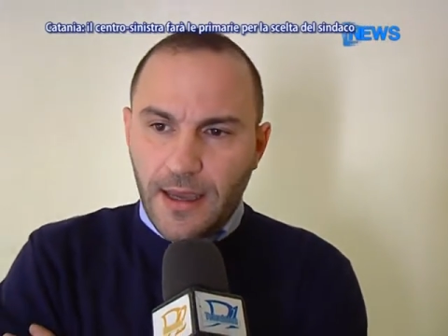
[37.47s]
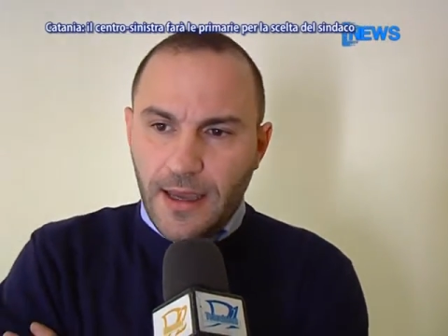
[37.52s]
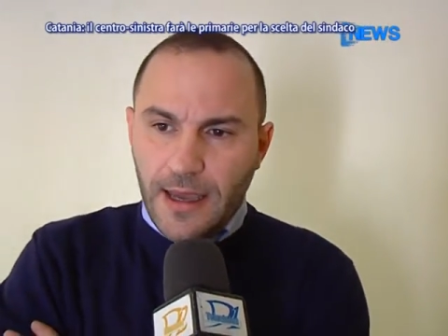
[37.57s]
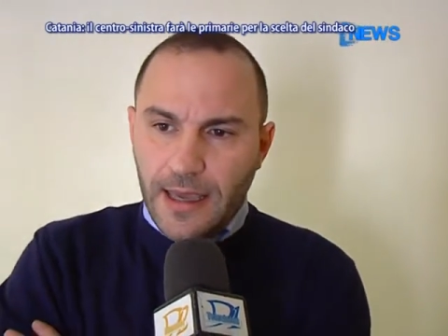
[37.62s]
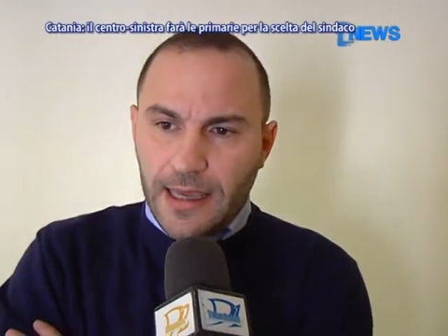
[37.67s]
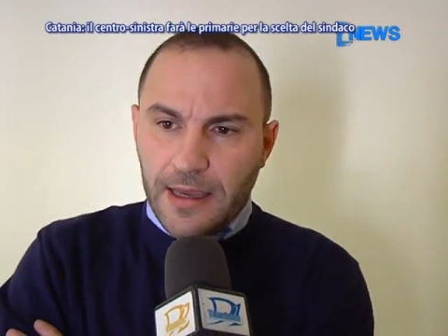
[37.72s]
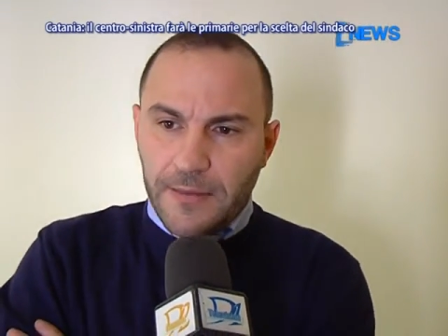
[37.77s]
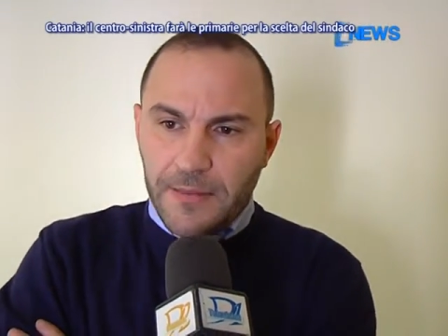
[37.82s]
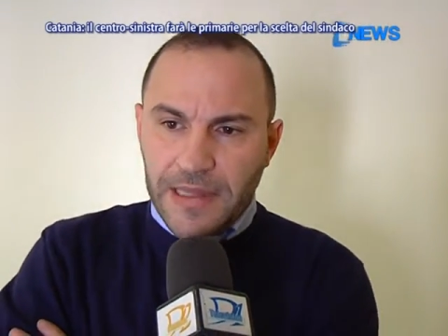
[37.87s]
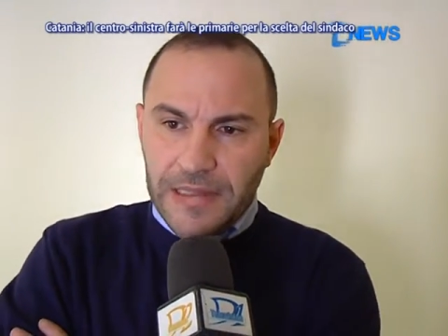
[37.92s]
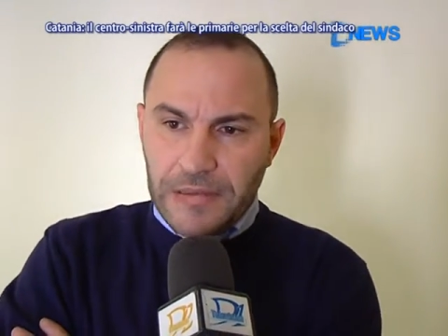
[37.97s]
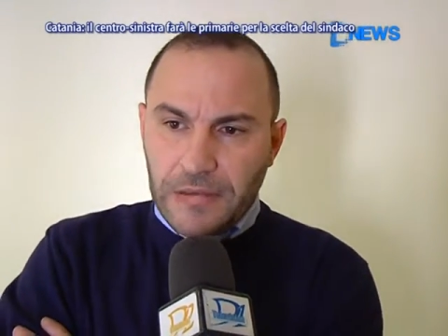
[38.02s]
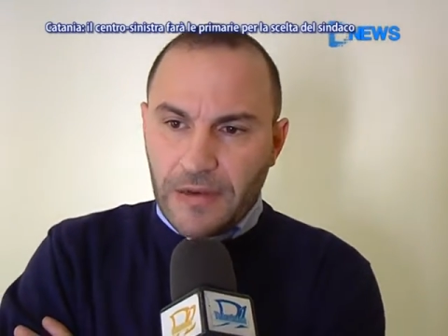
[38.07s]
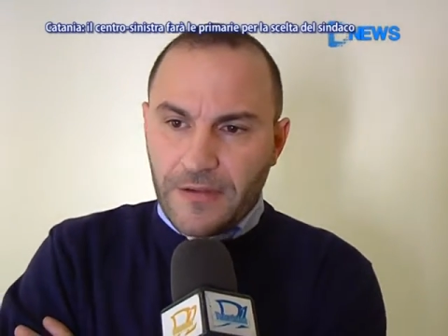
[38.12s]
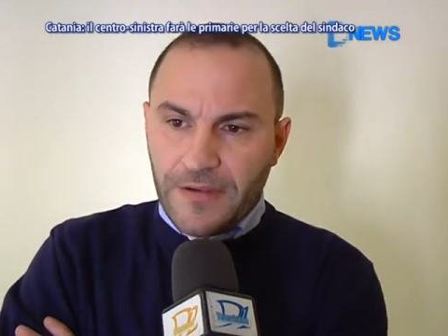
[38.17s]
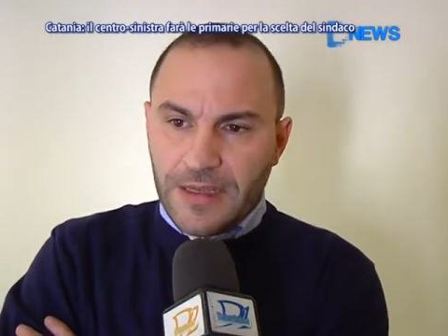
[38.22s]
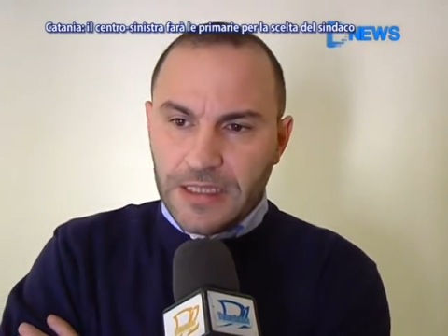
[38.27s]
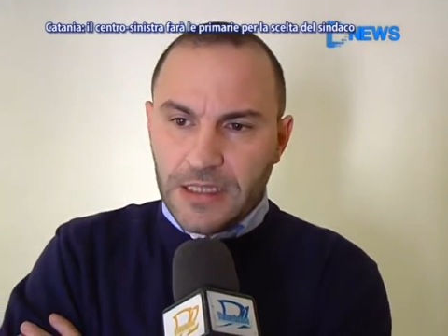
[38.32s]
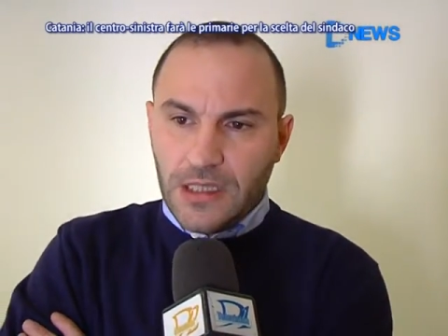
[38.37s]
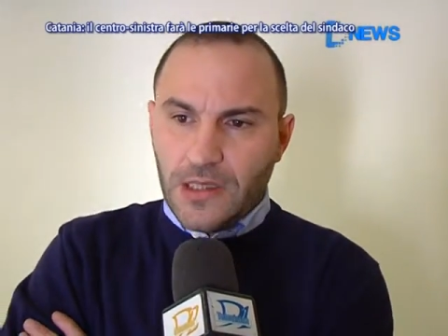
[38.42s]
e che
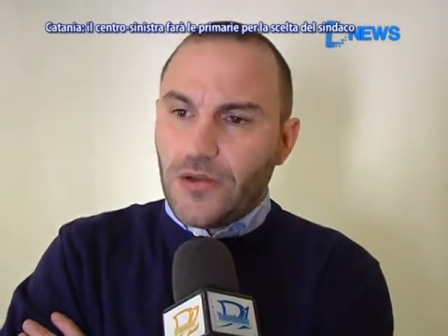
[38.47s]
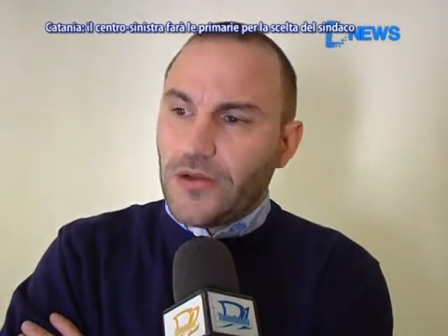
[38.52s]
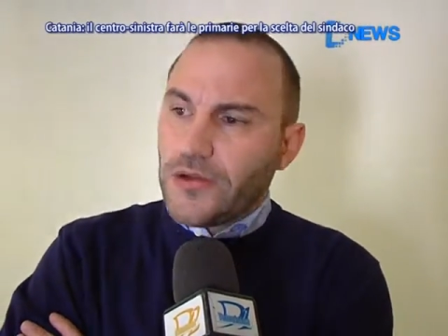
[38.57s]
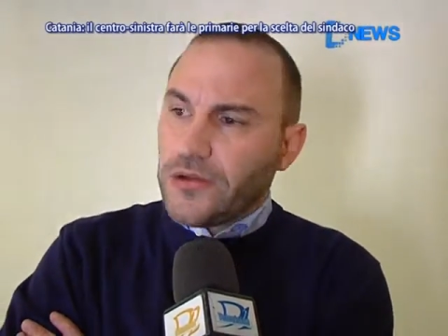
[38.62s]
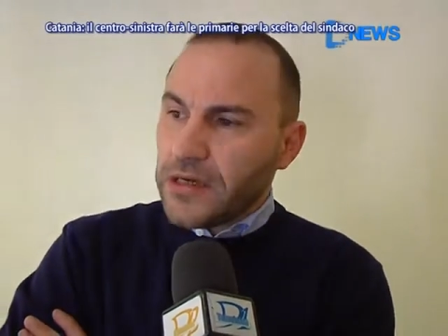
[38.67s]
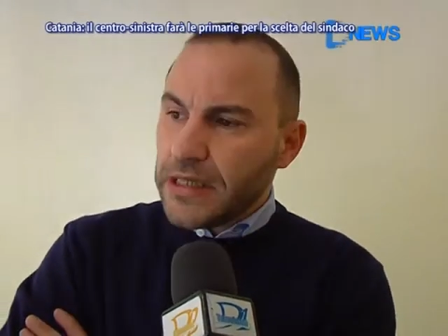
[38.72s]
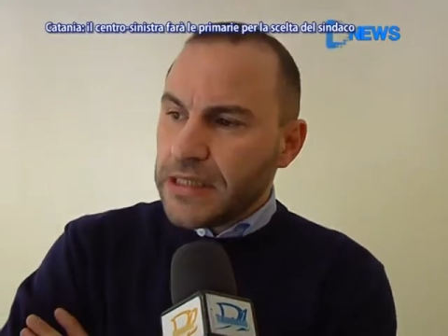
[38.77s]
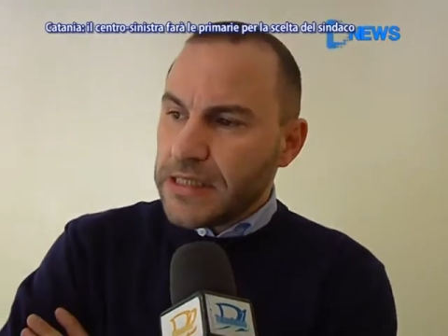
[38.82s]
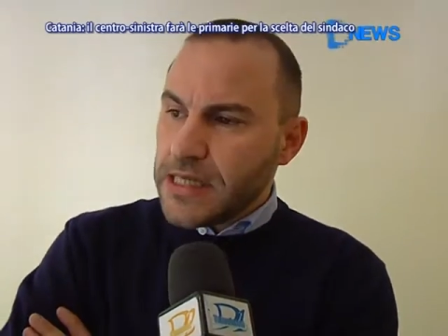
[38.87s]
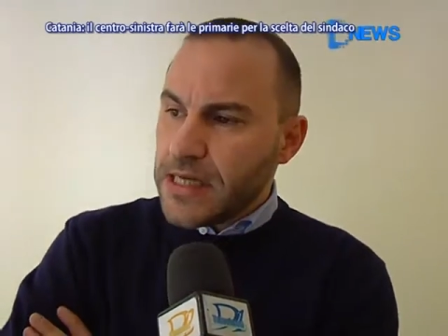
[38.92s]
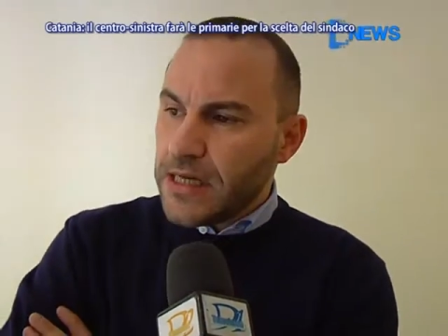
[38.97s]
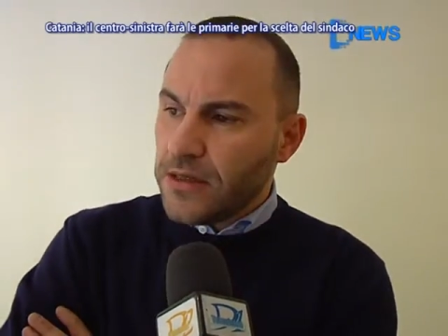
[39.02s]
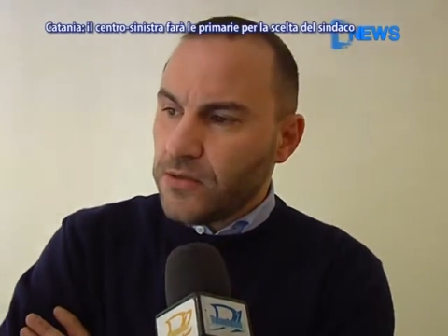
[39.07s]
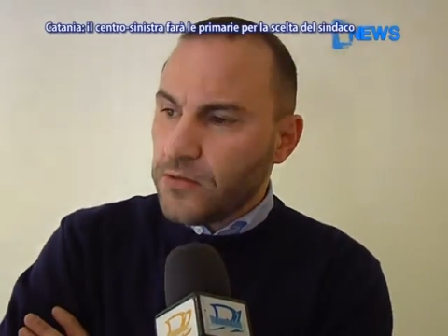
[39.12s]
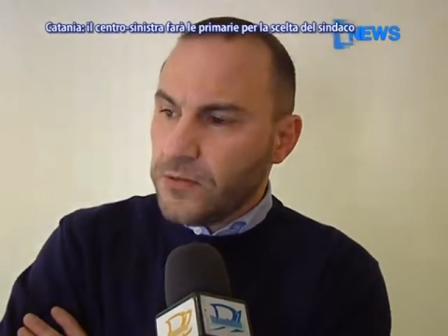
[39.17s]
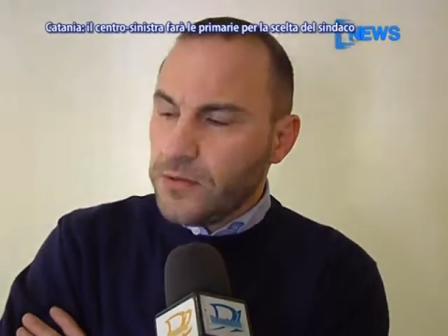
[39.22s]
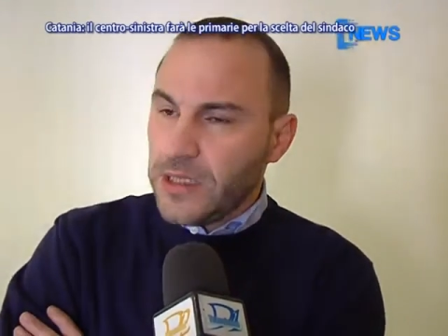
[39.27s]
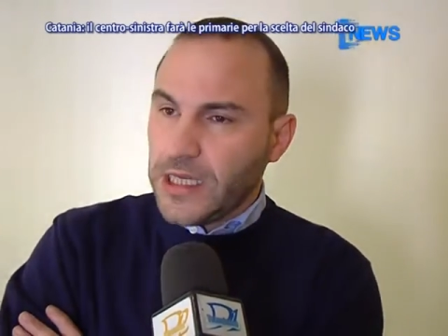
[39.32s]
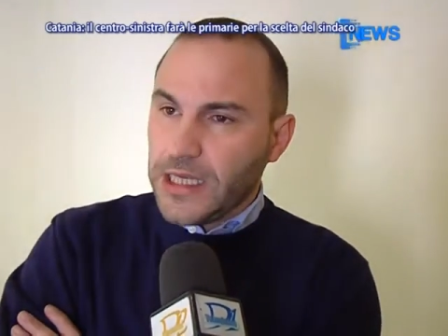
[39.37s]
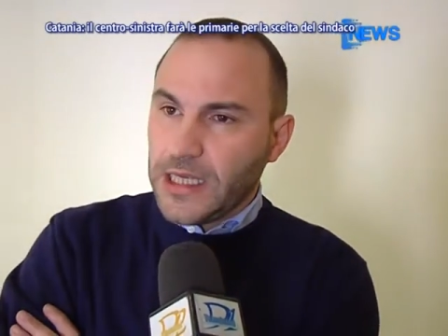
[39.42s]
mettono avanti le loro
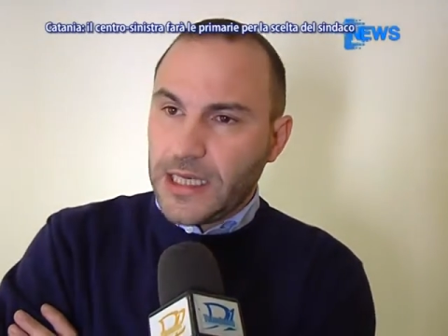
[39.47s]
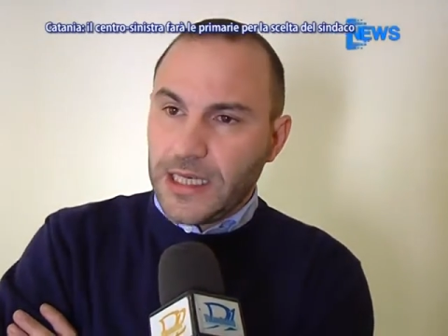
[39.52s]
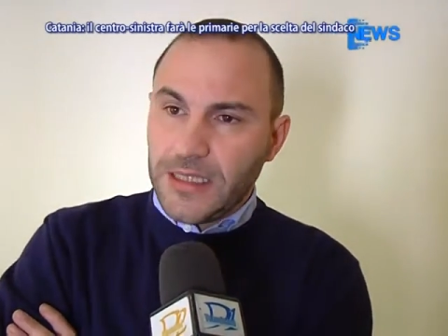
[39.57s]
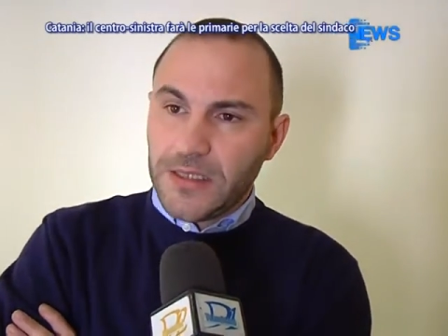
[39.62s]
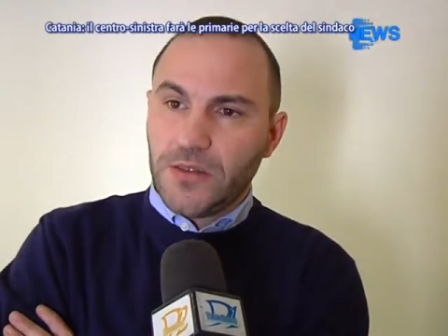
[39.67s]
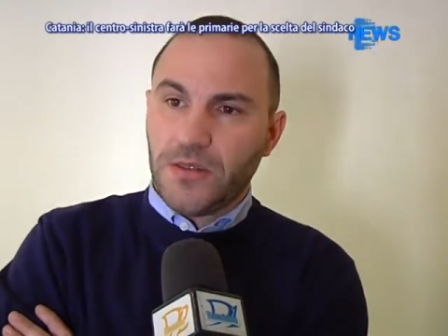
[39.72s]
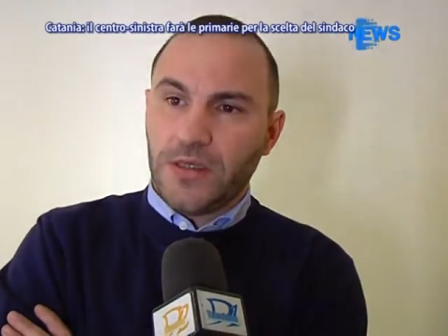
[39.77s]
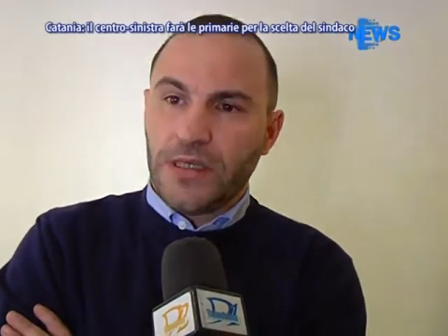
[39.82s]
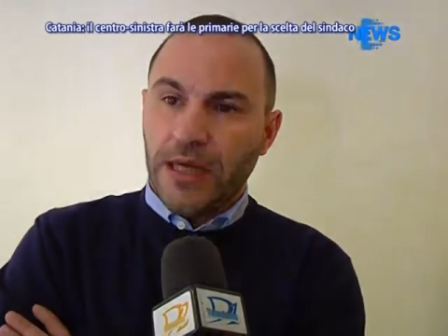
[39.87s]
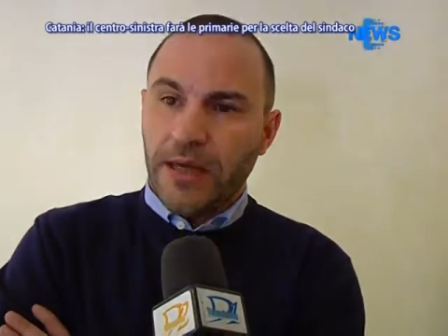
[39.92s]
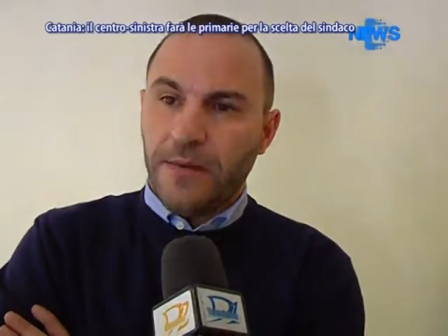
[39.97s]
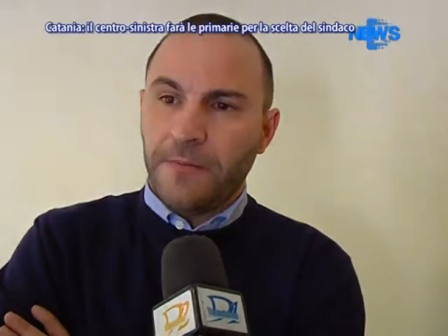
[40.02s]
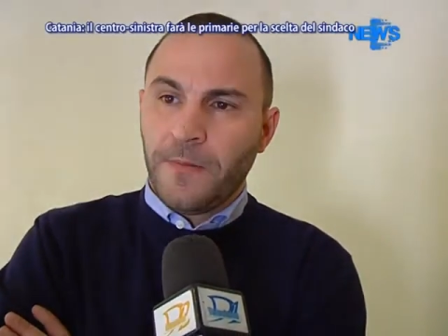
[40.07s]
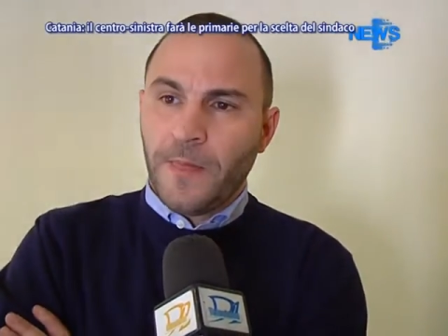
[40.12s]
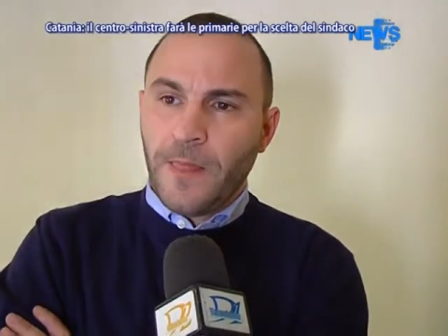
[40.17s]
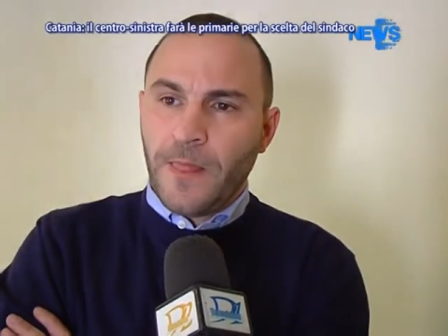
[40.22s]
candidature, credo che